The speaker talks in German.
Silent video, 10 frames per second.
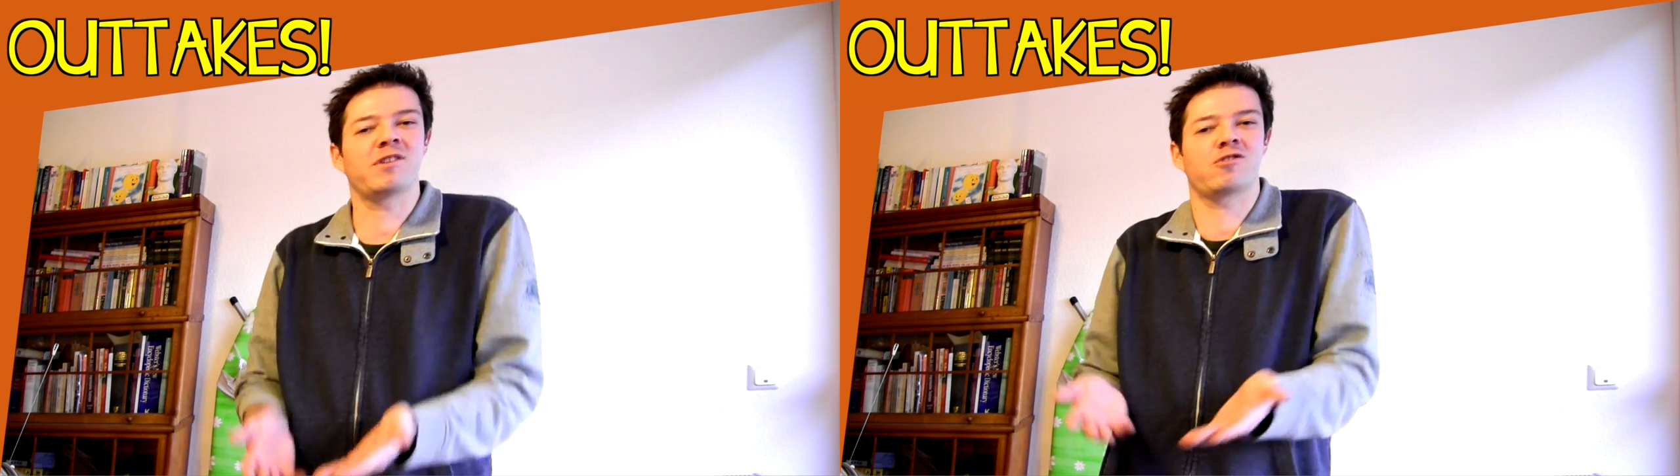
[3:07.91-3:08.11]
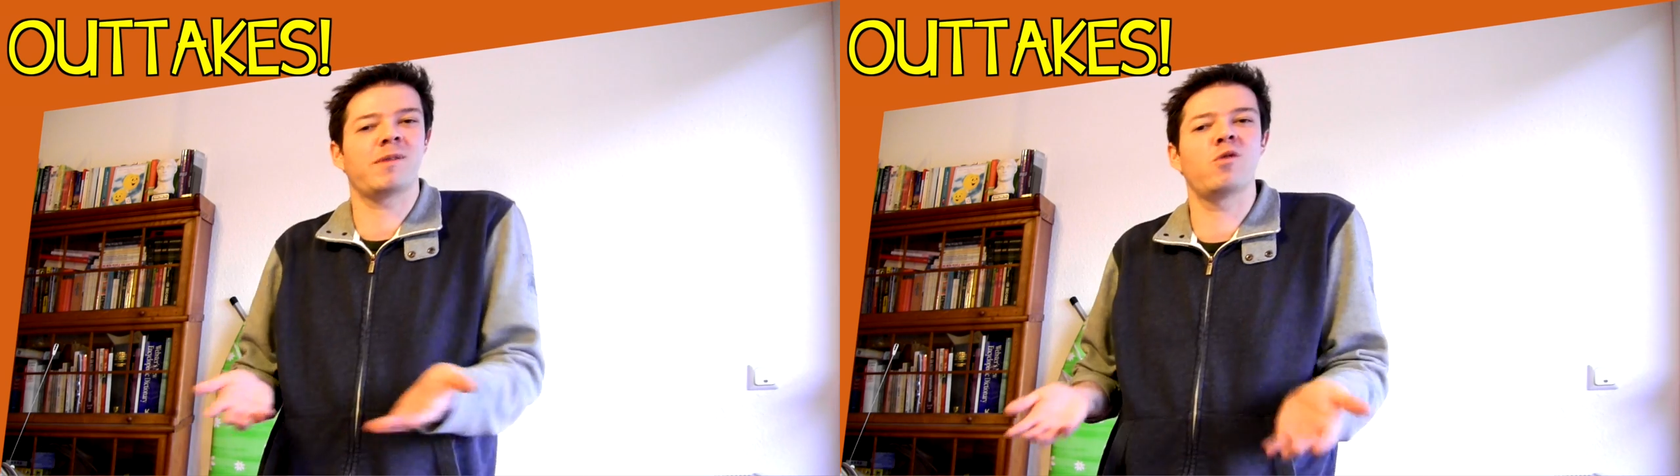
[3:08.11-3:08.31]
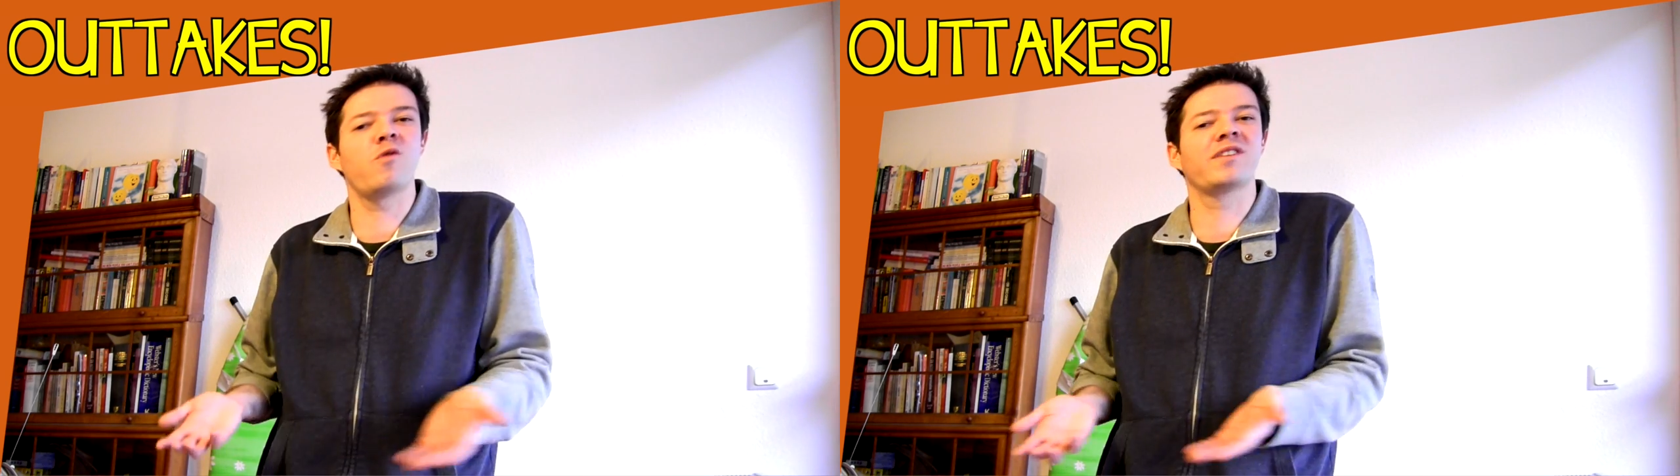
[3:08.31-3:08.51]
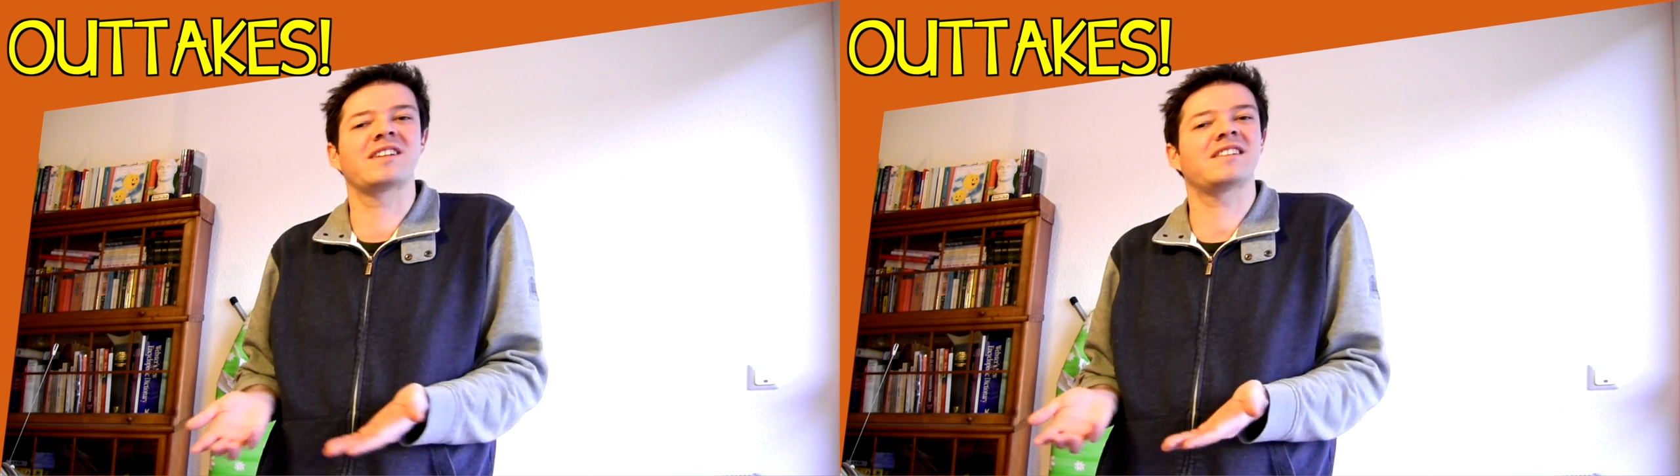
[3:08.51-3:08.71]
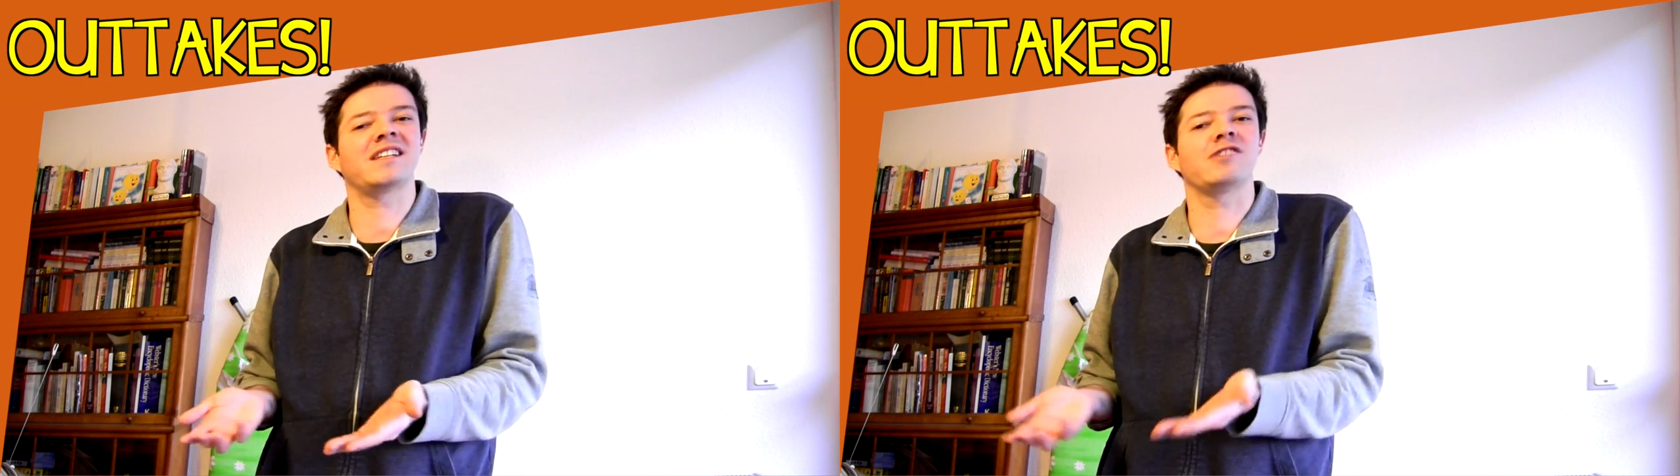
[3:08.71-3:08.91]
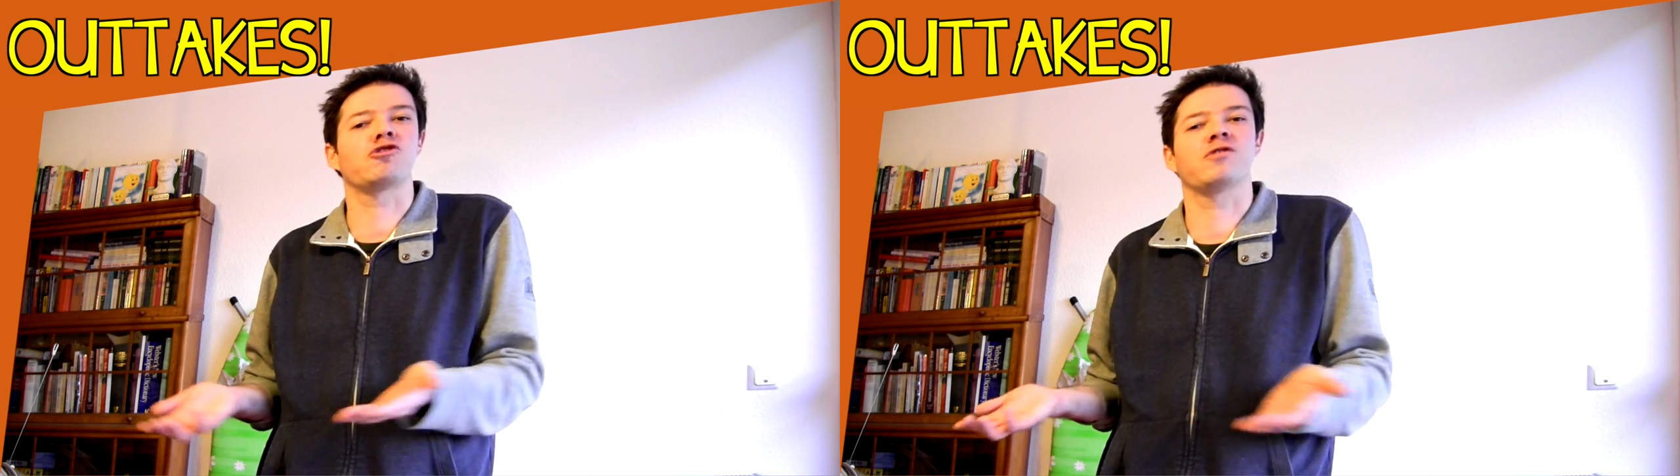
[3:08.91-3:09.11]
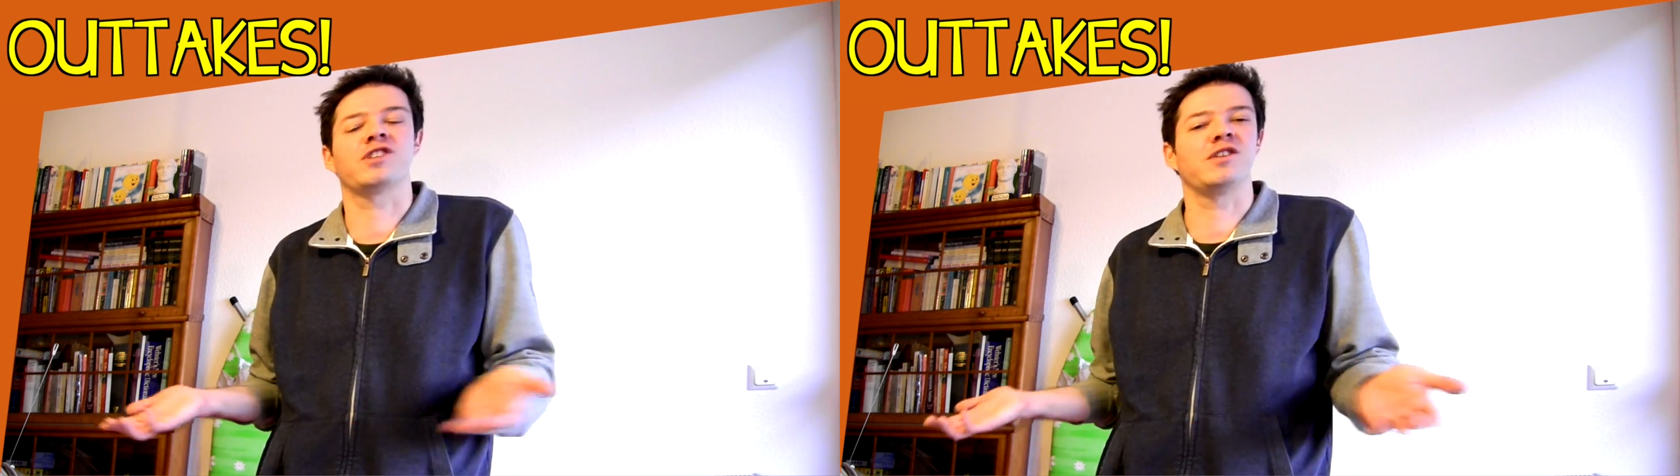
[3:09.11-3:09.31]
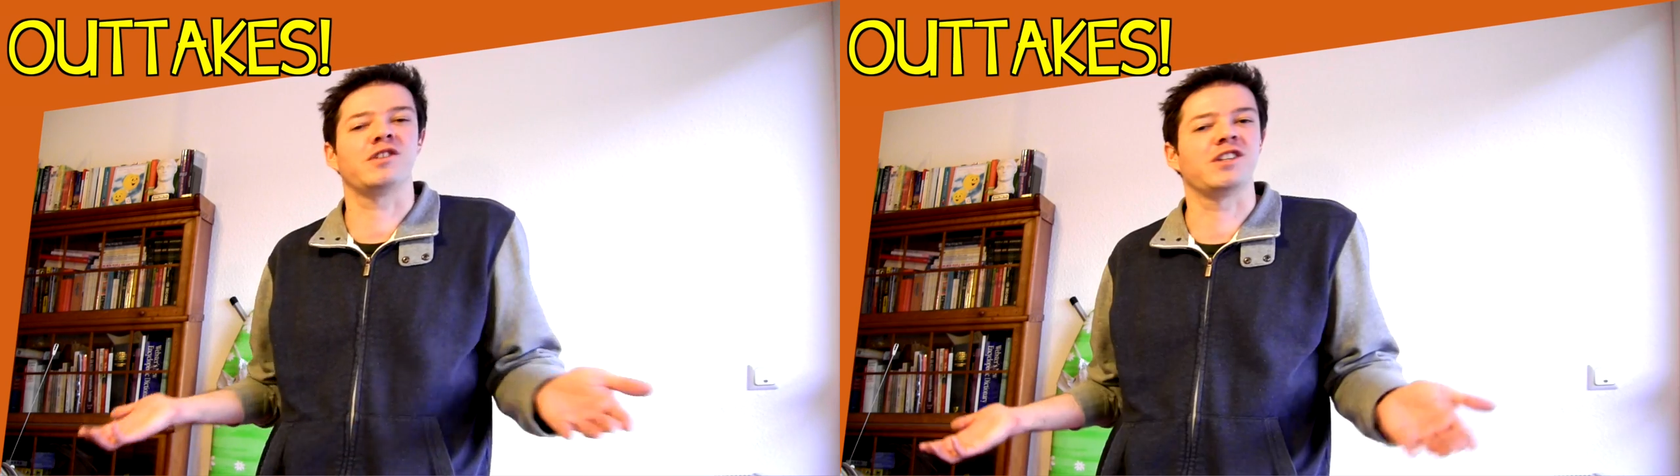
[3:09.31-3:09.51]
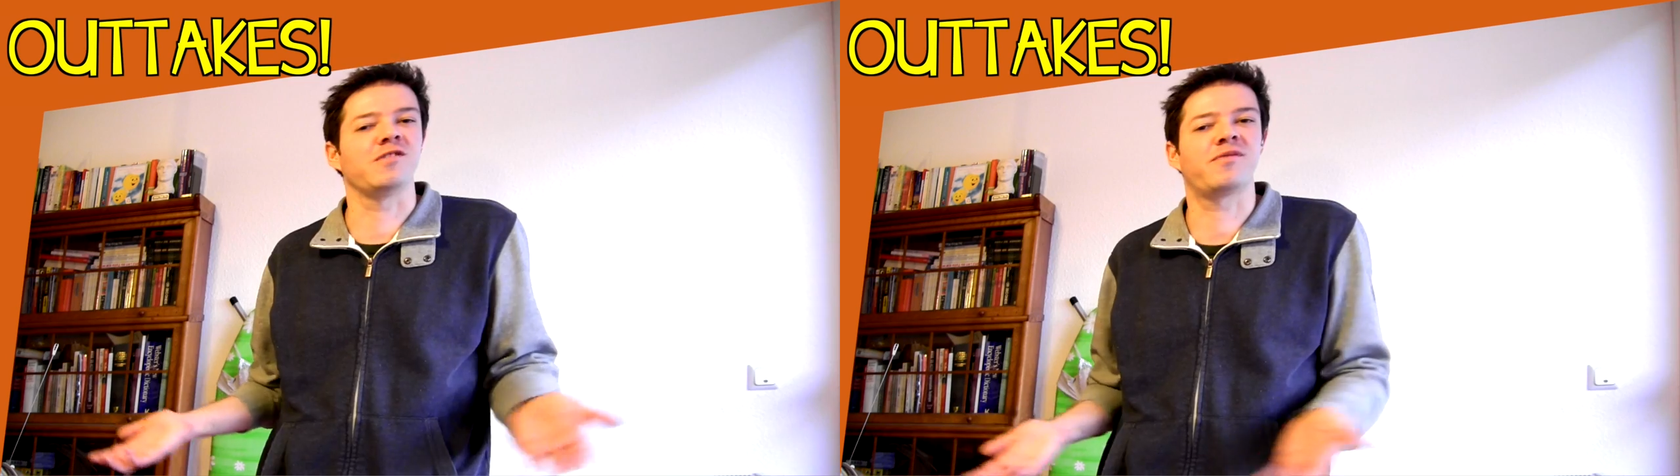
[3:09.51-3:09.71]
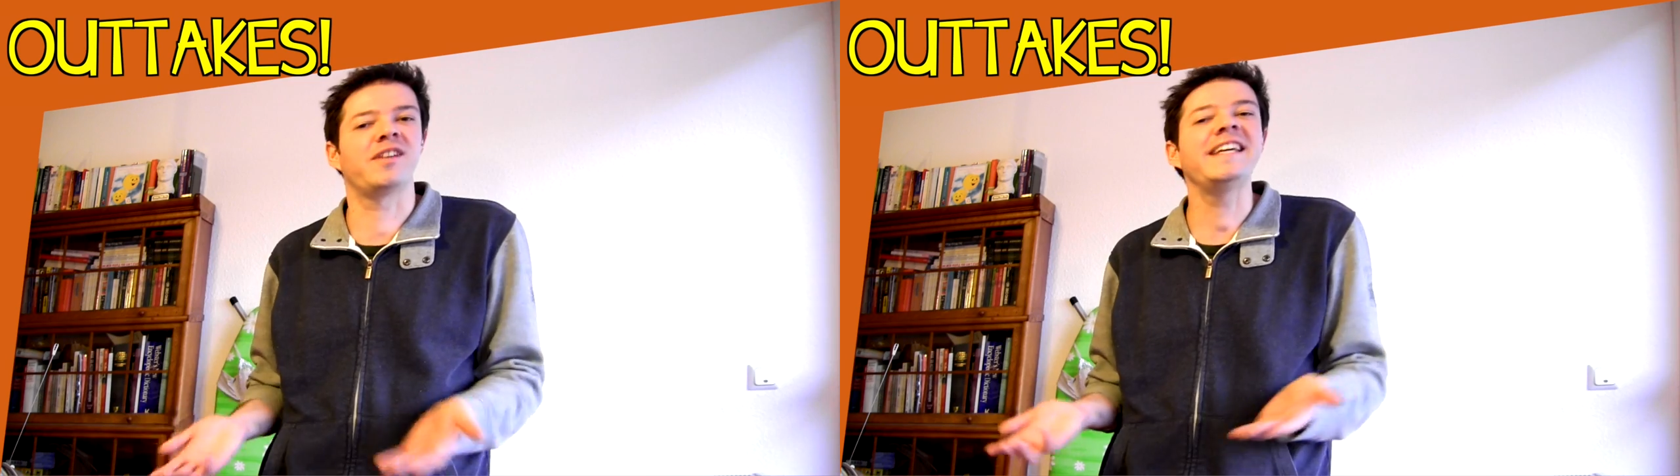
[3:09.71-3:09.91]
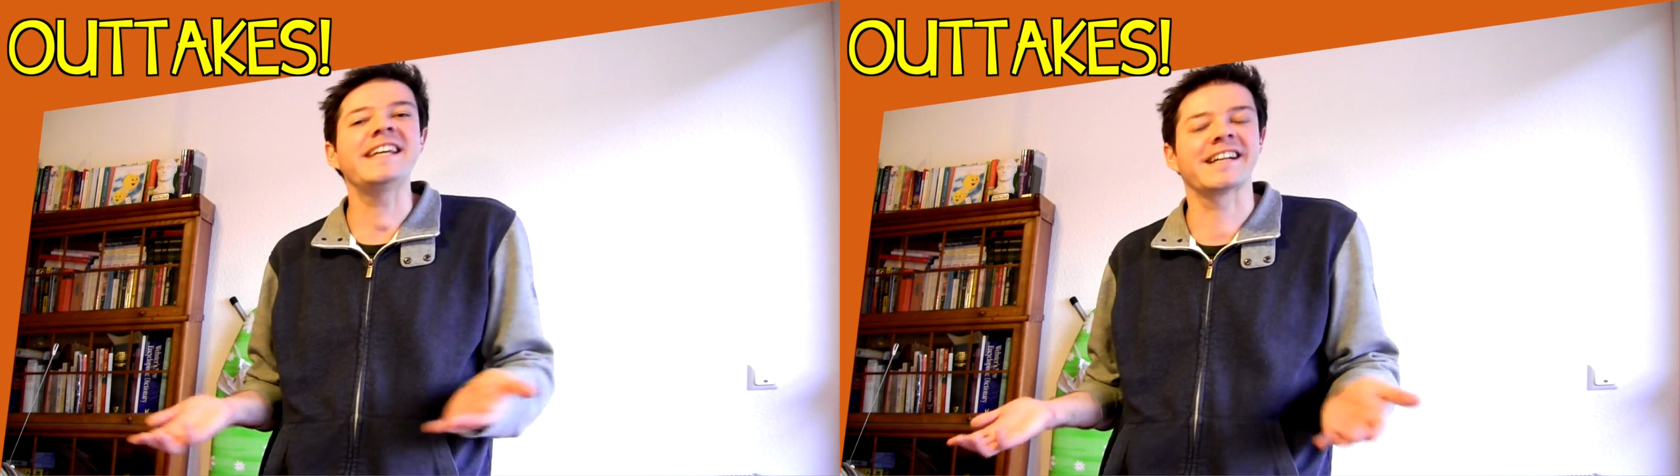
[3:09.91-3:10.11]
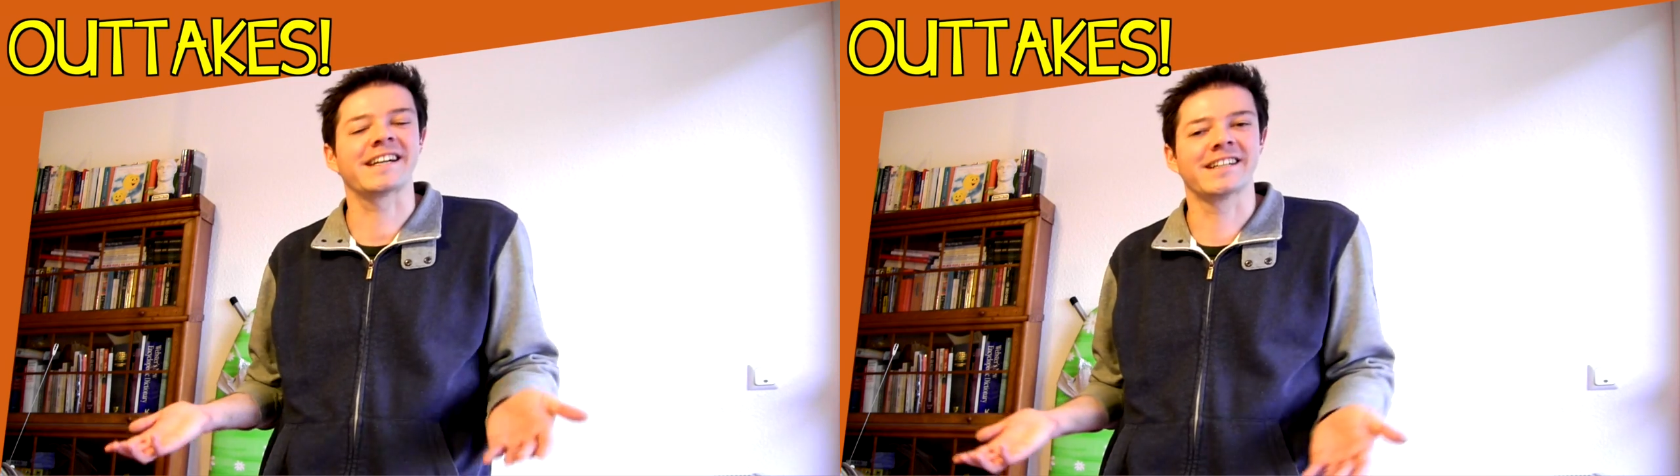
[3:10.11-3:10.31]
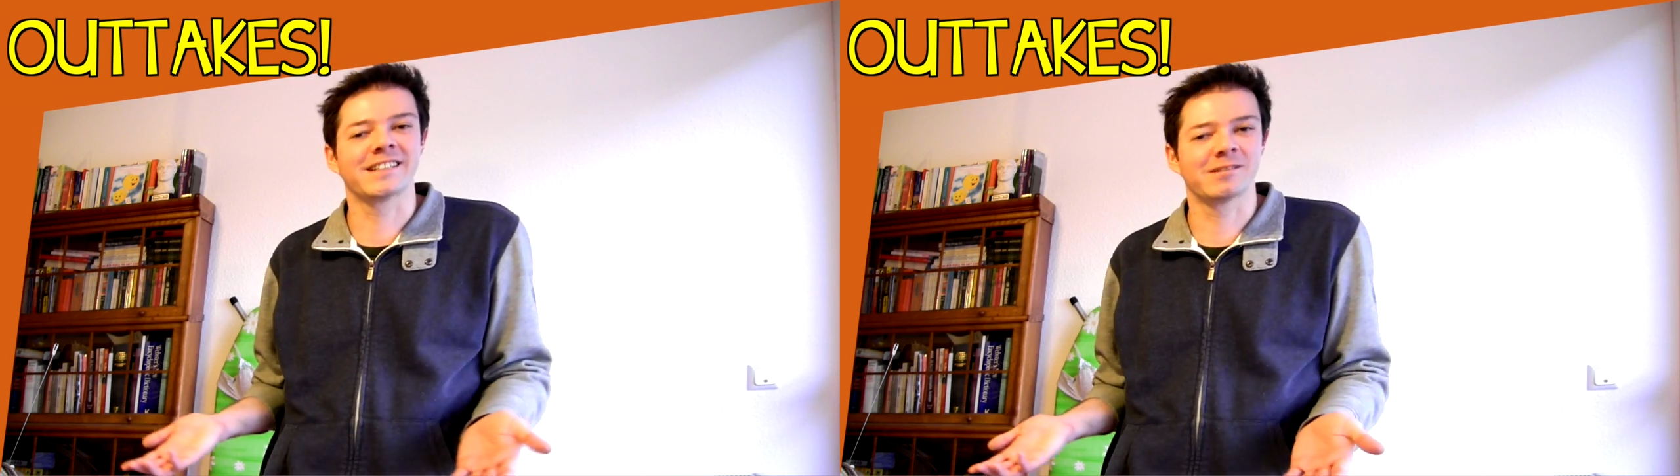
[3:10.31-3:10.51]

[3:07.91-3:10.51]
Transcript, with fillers: schon mal Löwen gesehen, die, die, die fliegen?